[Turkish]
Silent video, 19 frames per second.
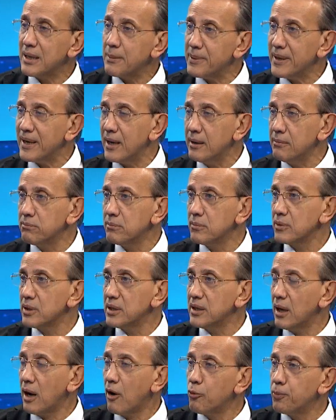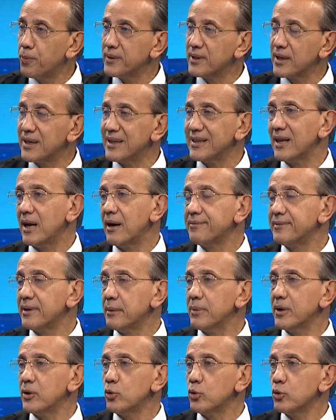bile Yine Avrupa'daki tarafta
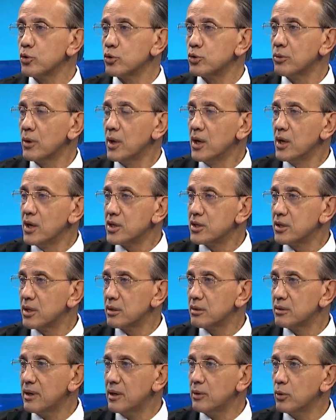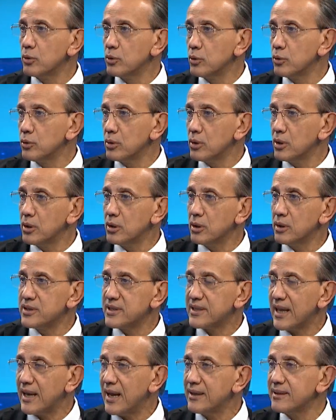bakıyoruz. İşte Renault'un, e,
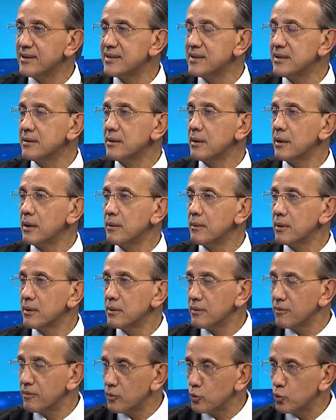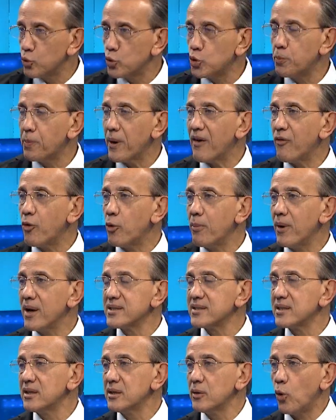Stellantis'in e, dünkü
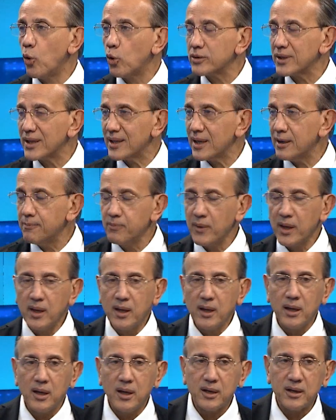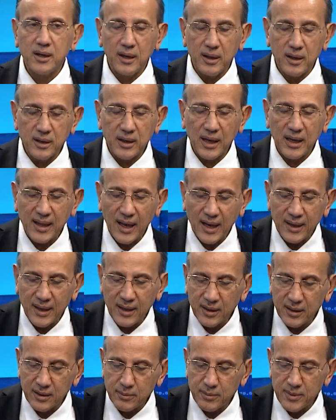performansları ortada. Hı hı. E, e, genelde
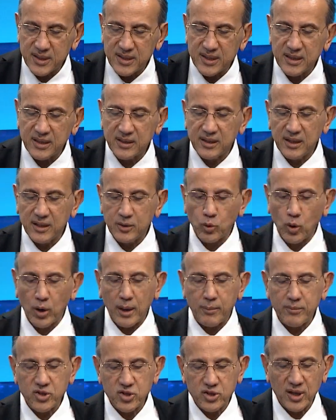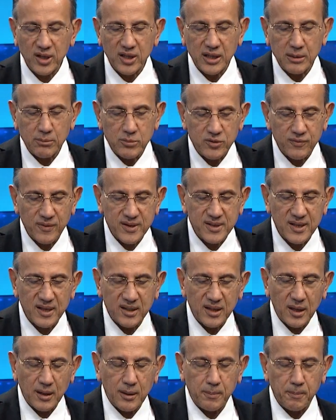bir sıkıntılık dönemi içine girmiş
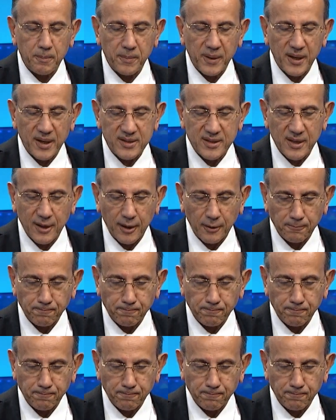vaziyette piyasalar.